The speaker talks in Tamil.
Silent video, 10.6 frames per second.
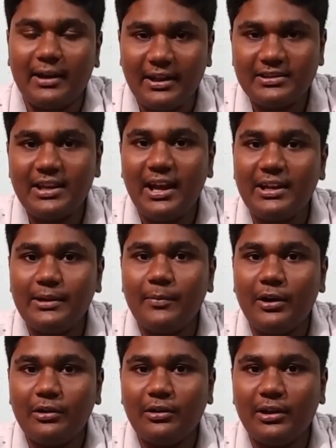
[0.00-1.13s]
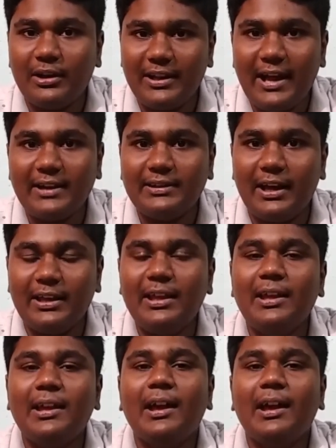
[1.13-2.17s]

ஹெச் ஆன்டிபாடியோட ரியாக்ட் ஆகி